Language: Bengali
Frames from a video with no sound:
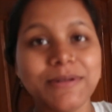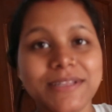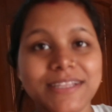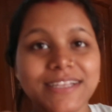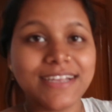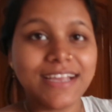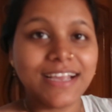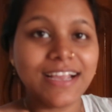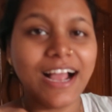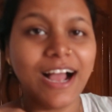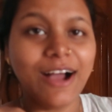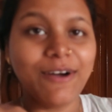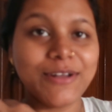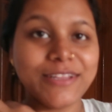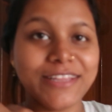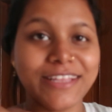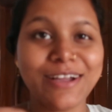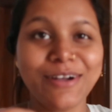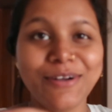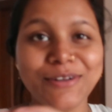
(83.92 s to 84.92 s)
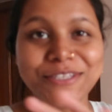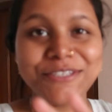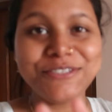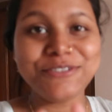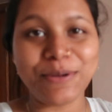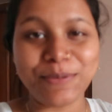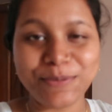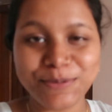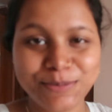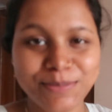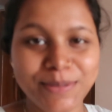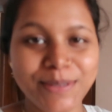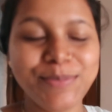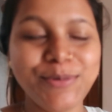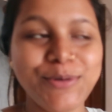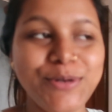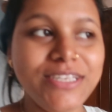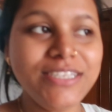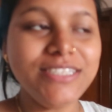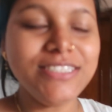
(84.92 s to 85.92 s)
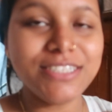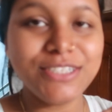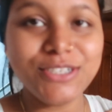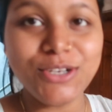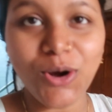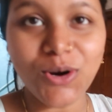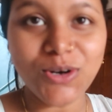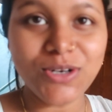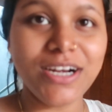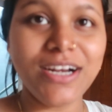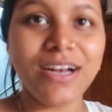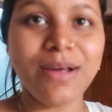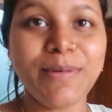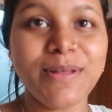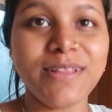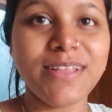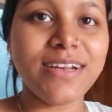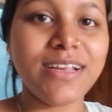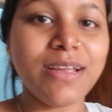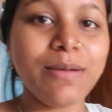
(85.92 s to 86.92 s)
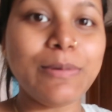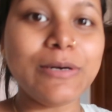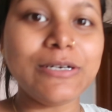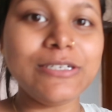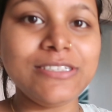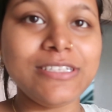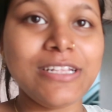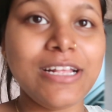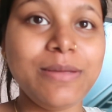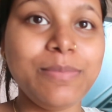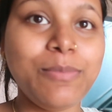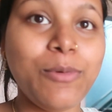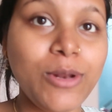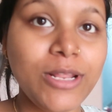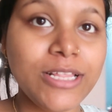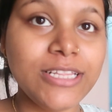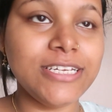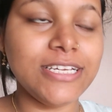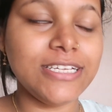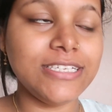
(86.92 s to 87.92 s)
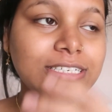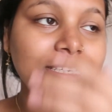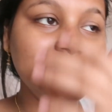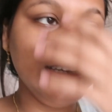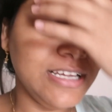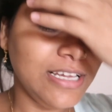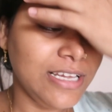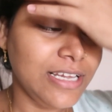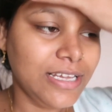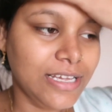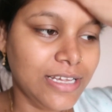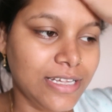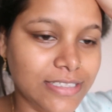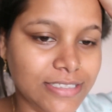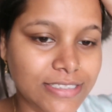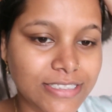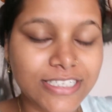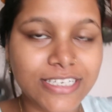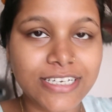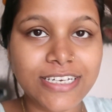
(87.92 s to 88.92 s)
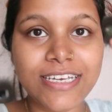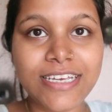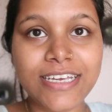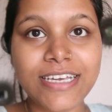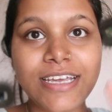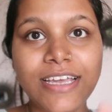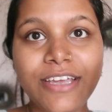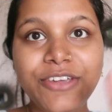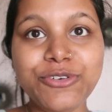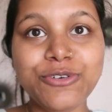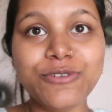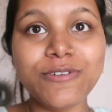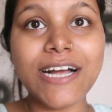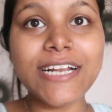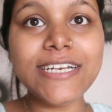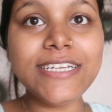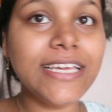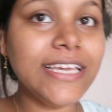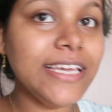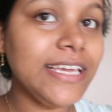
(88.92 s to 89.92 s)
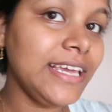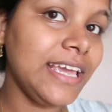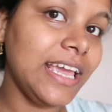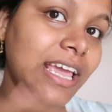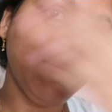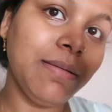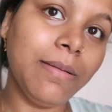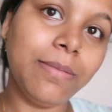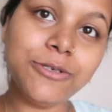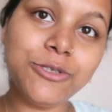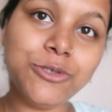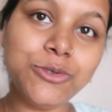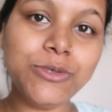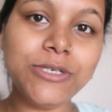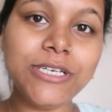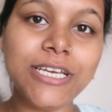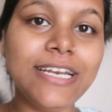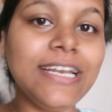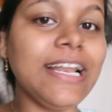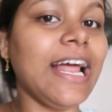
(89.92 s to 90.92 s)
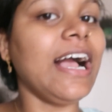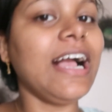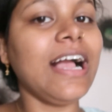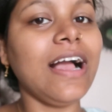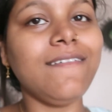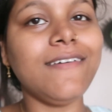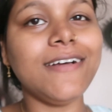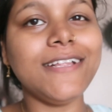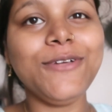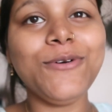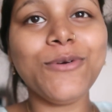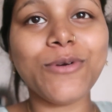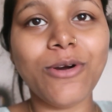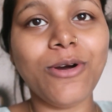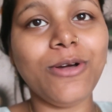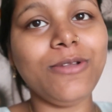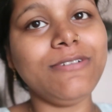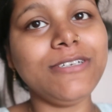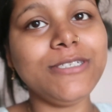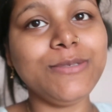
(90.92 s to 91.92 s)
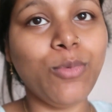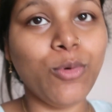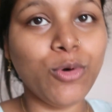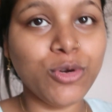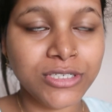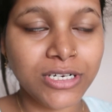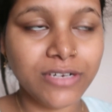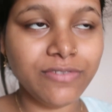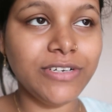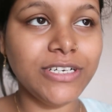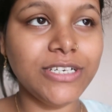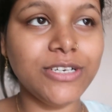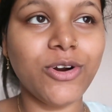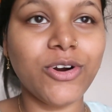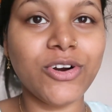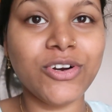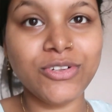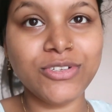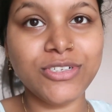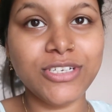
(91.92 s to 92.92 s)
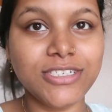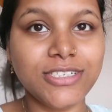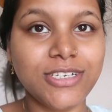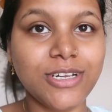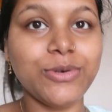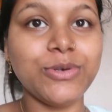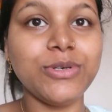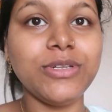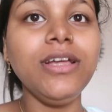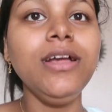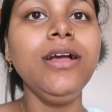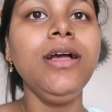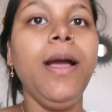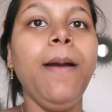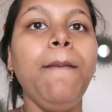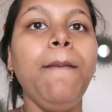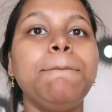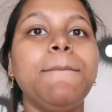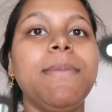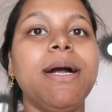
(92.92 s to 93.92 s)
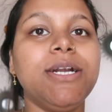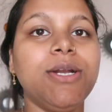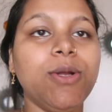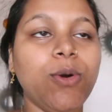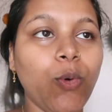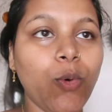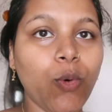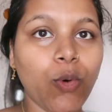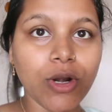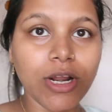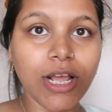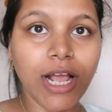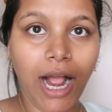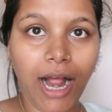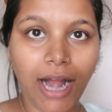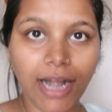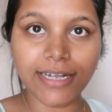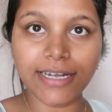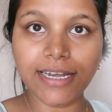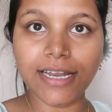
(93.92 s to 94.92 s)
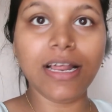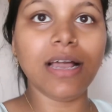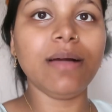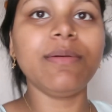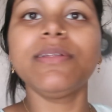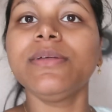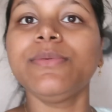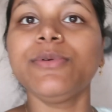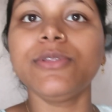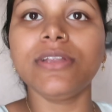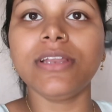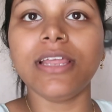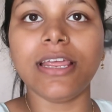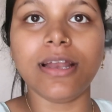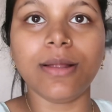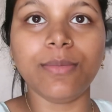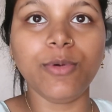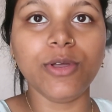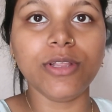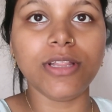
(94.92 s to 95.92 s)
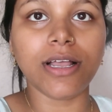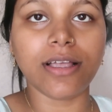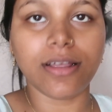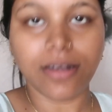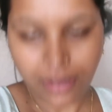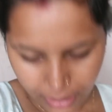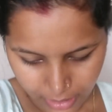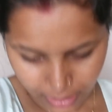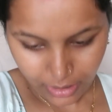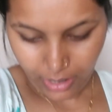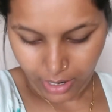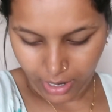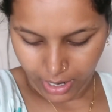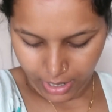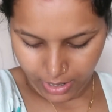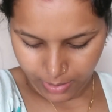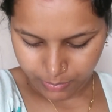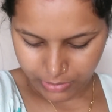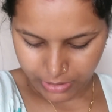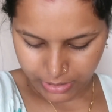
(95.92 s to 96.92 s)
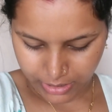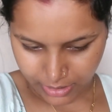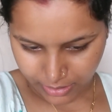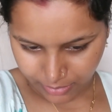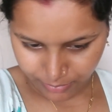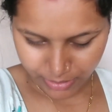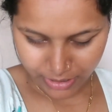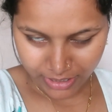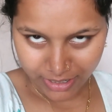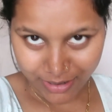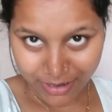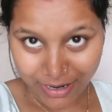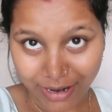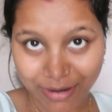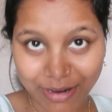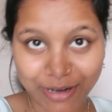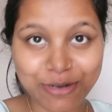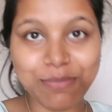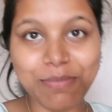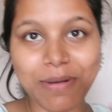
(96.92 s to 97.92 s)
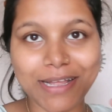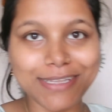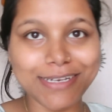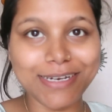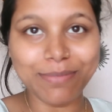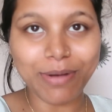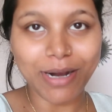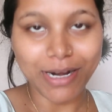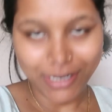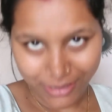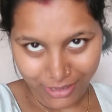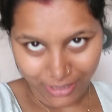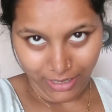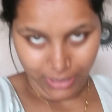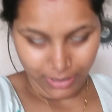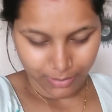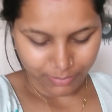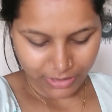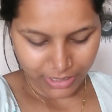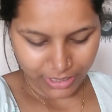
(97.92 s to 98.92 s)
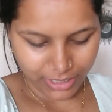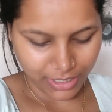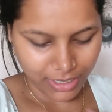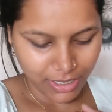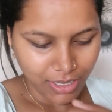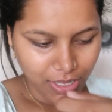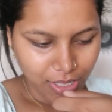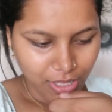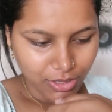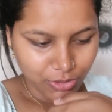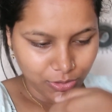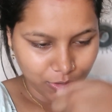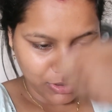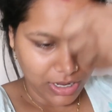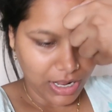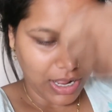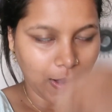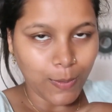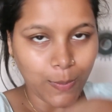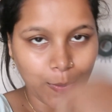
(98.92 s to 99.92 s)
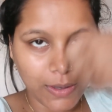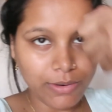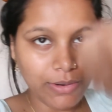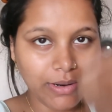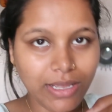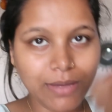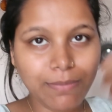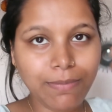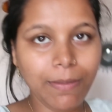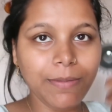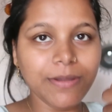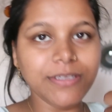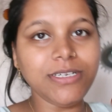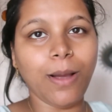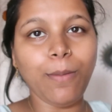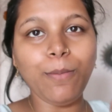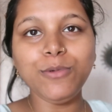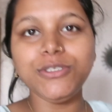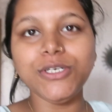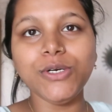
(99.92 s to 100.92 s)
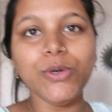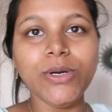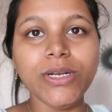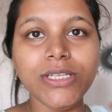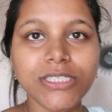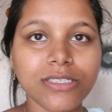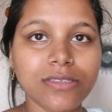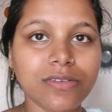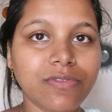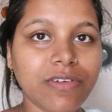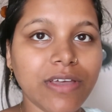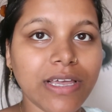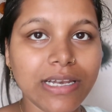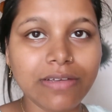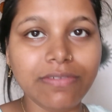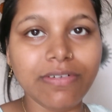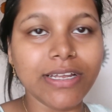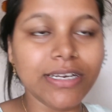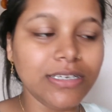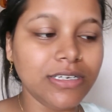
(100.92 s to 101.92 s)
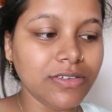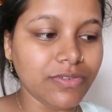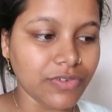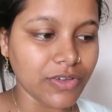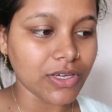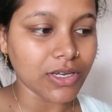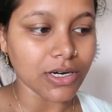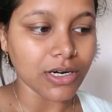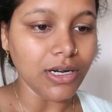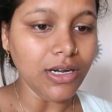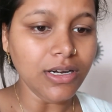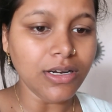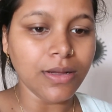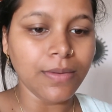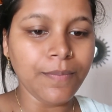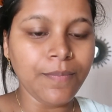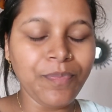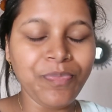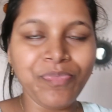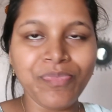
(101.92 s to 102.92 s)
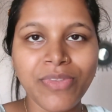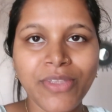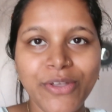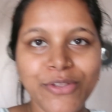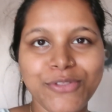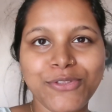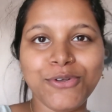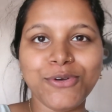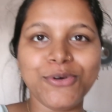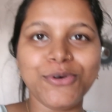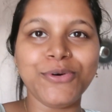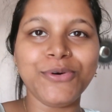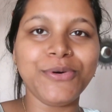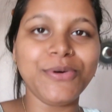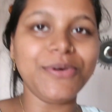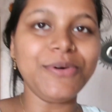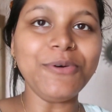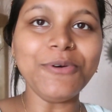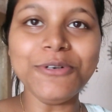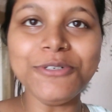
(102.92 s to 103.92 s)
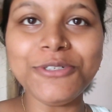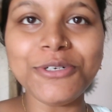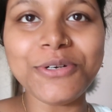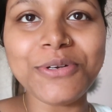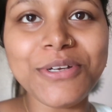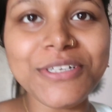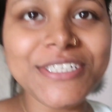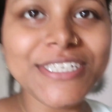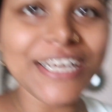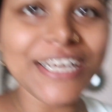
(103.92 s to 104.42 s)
তোমাদের খাওয়াতে খাওয়াতে সবসময় বলি যে ডক্টর আমাদেরকে পার্সোনালি বলে দিয়েছে যে ইউভানকে এইভাবে শুয়ে না খাওয়াতে ওকে অলওয়েজ বসে ফিট করানোর চেষ্টা করতে বাট ওর ঘাটটা না আমাদের মধ্যে এরম হয়ে থাকে না এরম থাকে মানে একটু মাথাটা ভারী তো এরম থাকে তো খাওয়ানো এইভাবে চামচে করে ইটস ভেরি ভেরি ডিফিকাল্ট তো ওর জন্য ওই